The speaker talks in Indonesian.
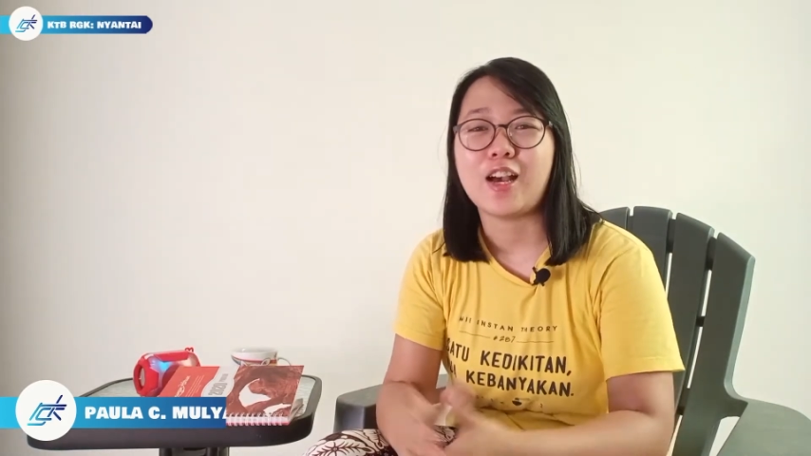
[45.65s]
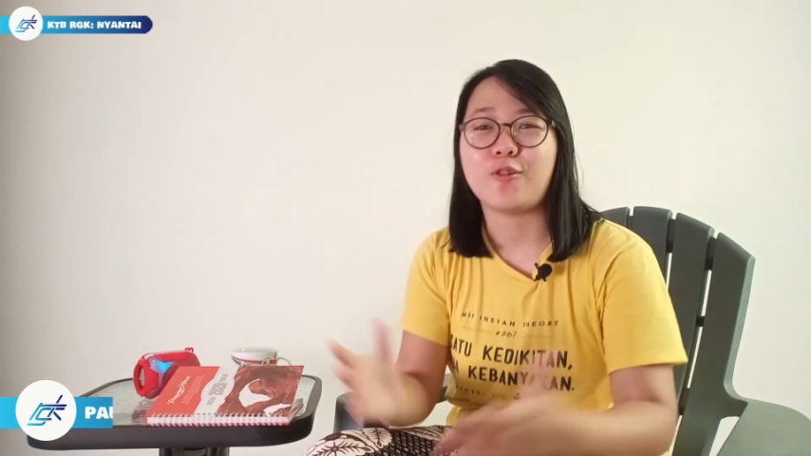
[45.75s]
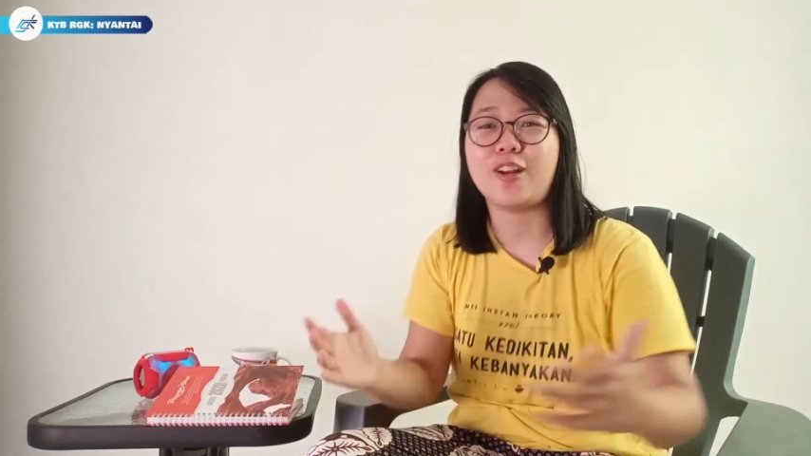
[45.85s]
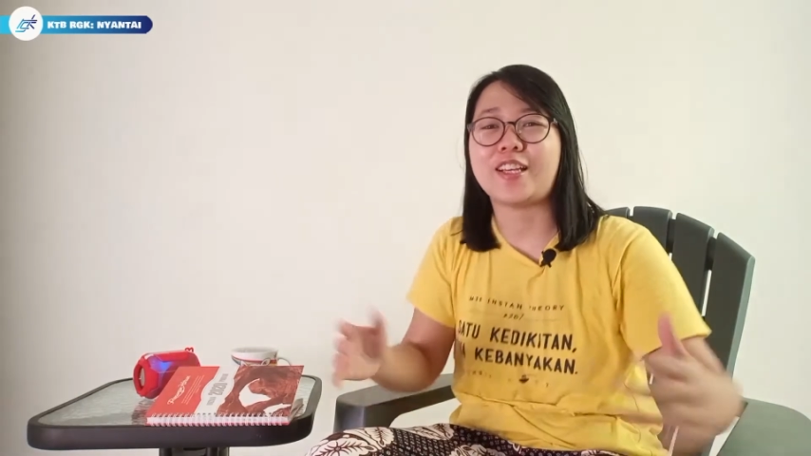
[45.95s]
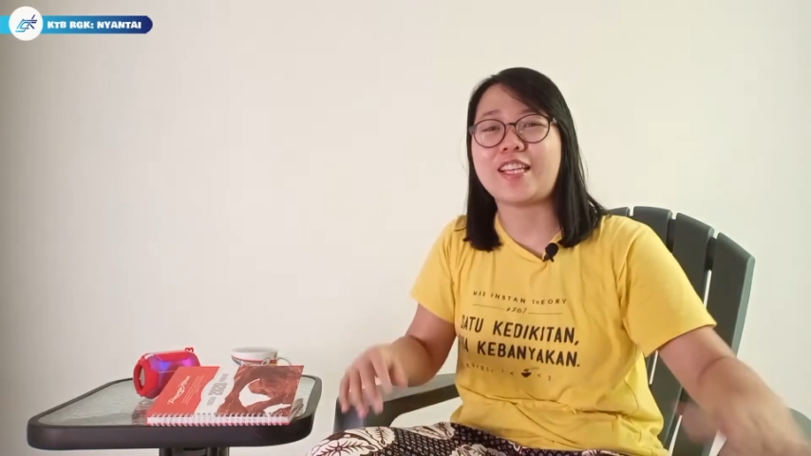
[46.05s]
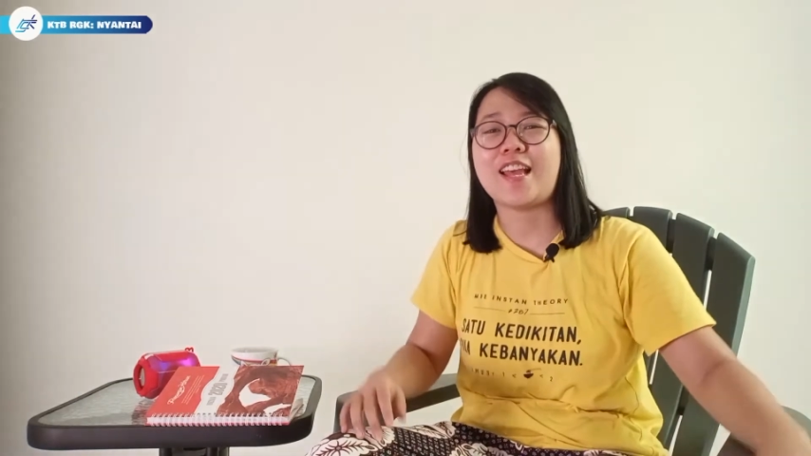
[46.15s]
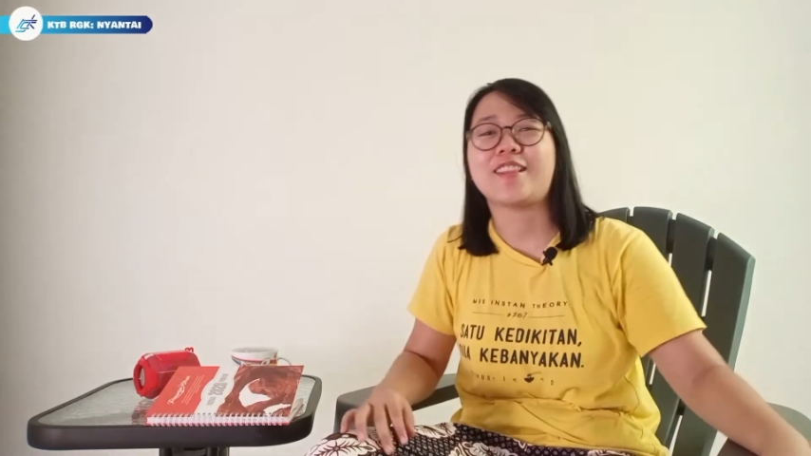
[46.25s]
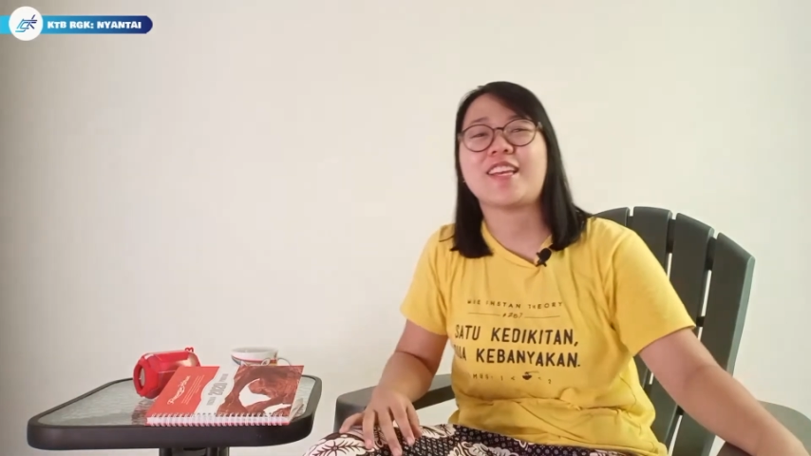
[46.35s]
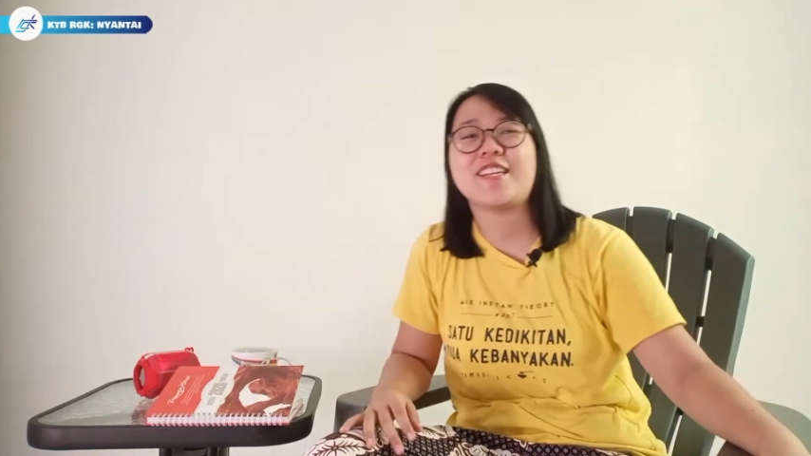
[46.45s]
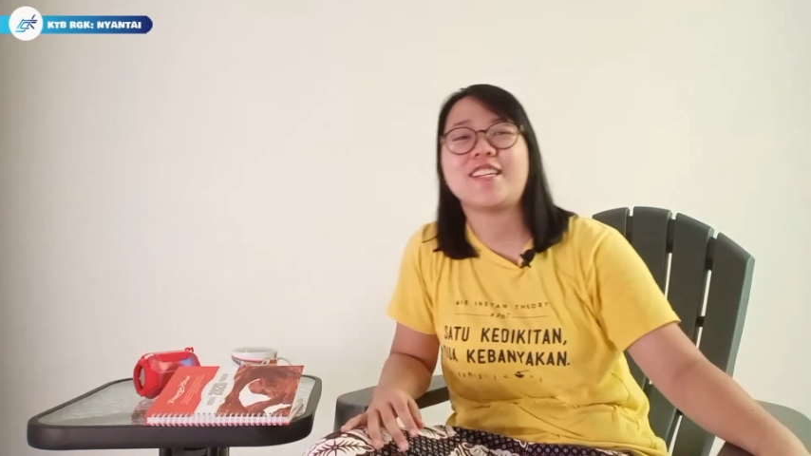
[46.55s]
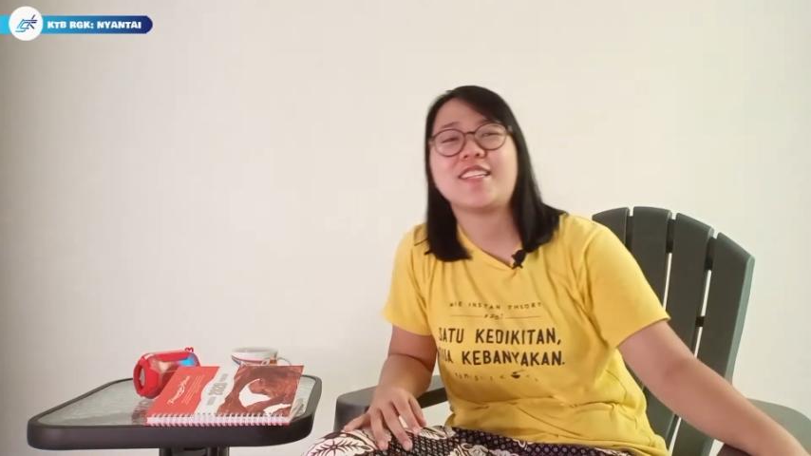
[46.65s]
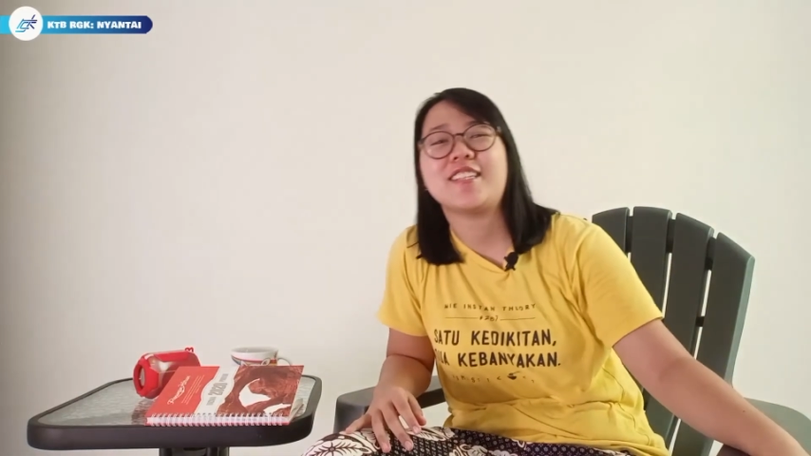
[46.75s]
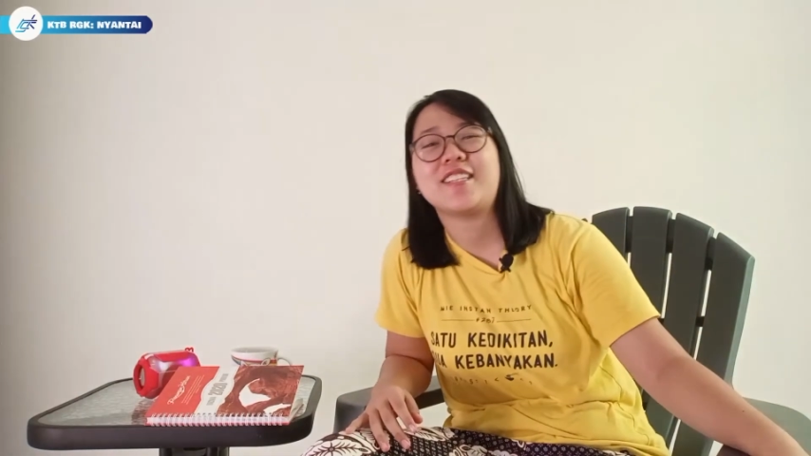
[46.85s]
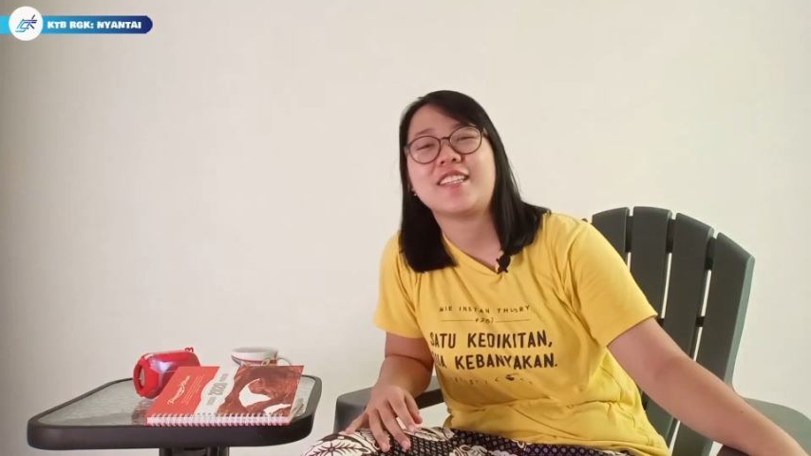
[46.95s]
Aku lagi nyantai nih,